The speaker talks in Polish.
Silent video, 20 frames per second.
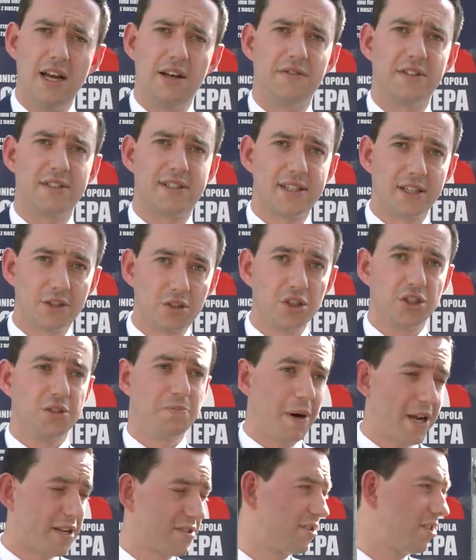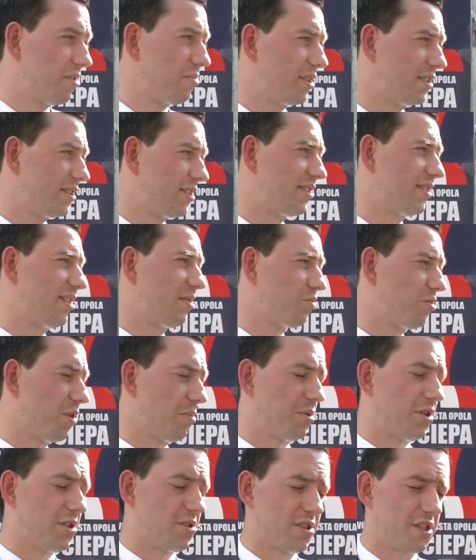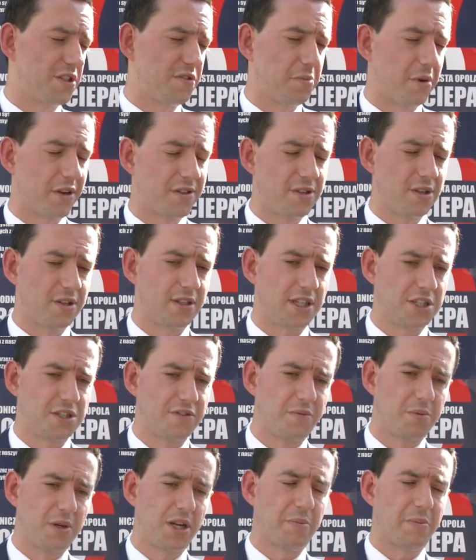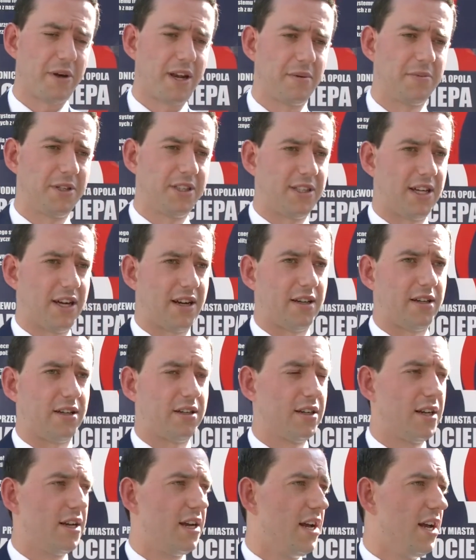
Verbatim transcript: Więc to jest bardzo dobry system, który powinien zostać wprowadzony także w wyborach parlamentarnych.